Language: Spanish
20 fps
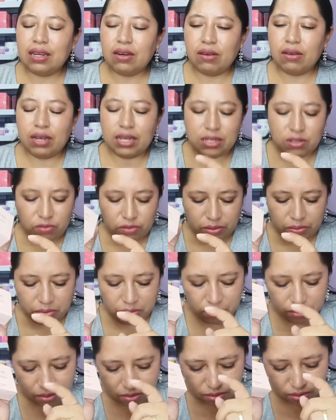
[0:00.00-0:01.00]
este creo que es
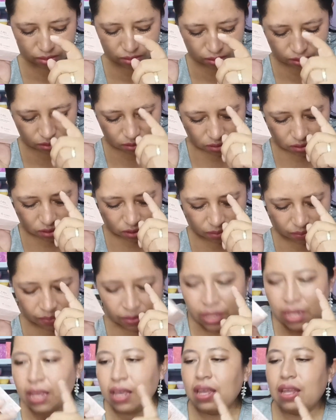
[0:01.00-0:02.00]
nuevo, o no,
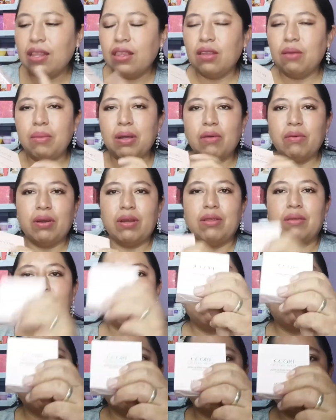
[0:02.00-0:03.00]
no me acuerdo.
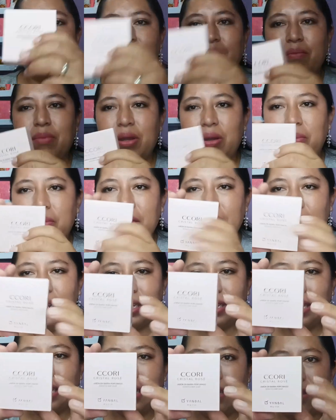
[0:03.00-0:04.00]
Pero
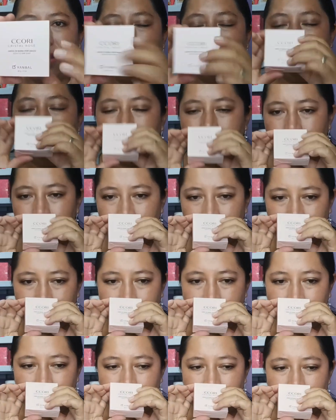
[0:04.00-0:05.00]
miren, es lindo.
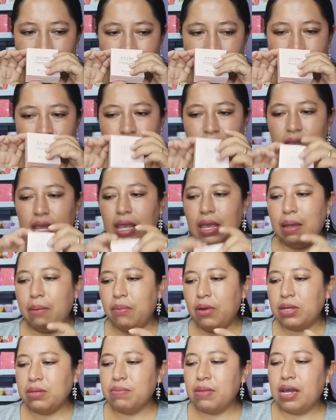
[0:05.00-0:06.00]

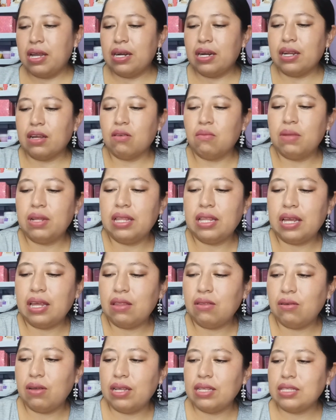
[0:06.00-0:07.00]
Y pues me han
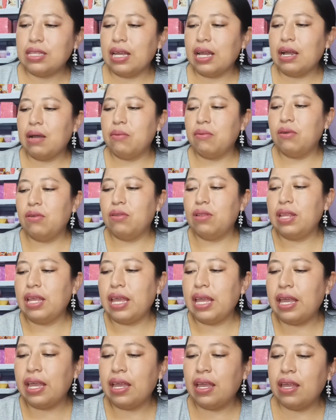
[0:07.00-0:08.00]
recomendado este jabón
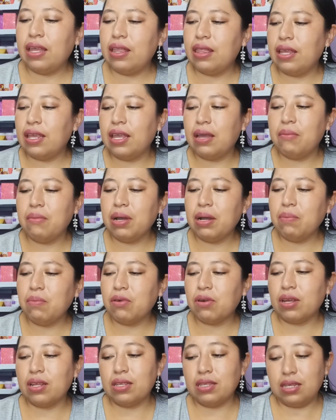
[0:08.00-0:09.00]
de, de
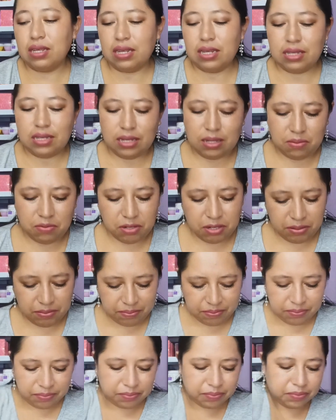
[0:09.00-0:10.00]
porque dicen que sí es bueno.
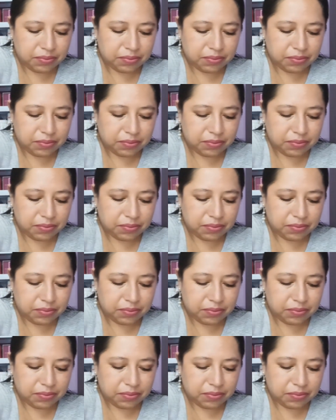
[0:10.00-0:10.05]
